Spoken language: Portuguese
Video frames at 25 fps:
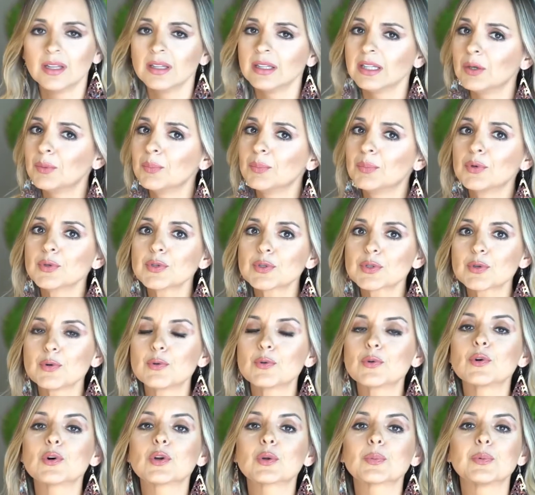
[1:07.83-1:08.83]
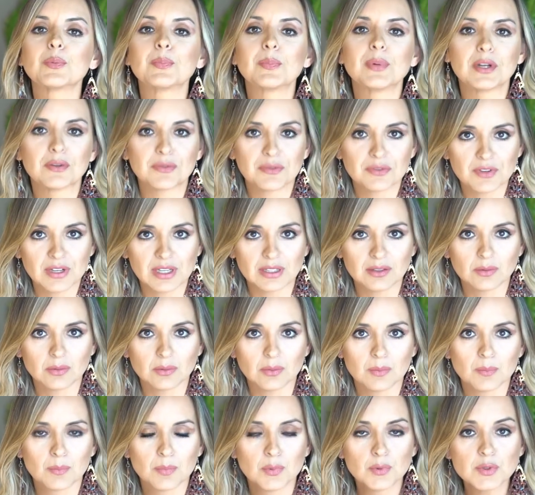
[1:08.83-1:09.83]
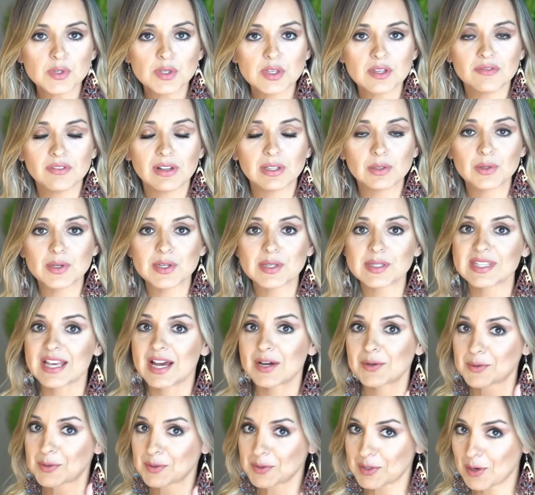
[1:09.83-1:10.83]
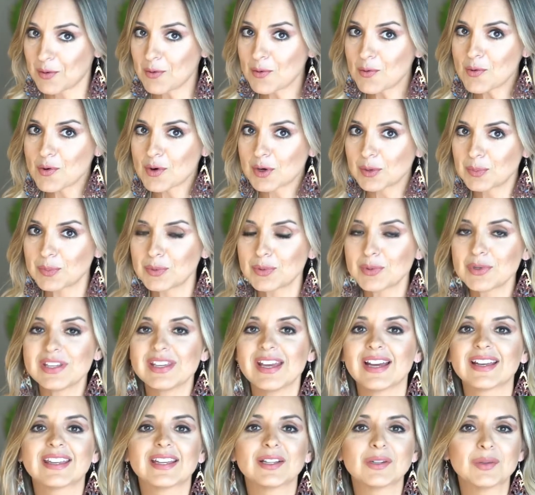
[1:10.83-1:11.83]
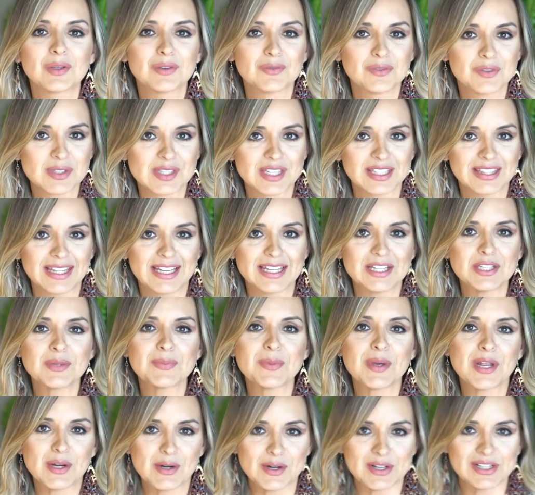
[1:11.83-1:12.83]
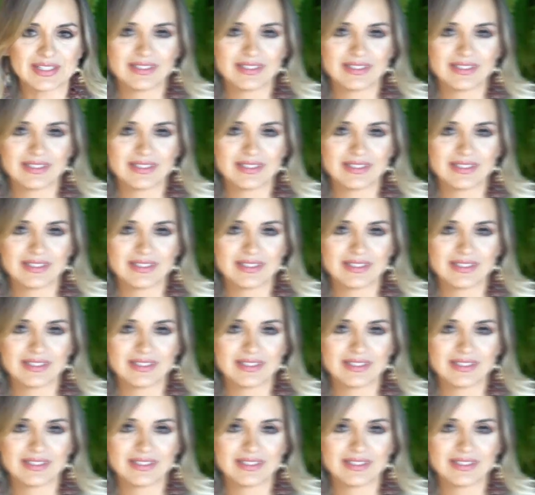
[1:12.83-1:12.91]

não busque um corpo perfeito, busque valorizar o seu corpo e aquilo que você tem de melhor.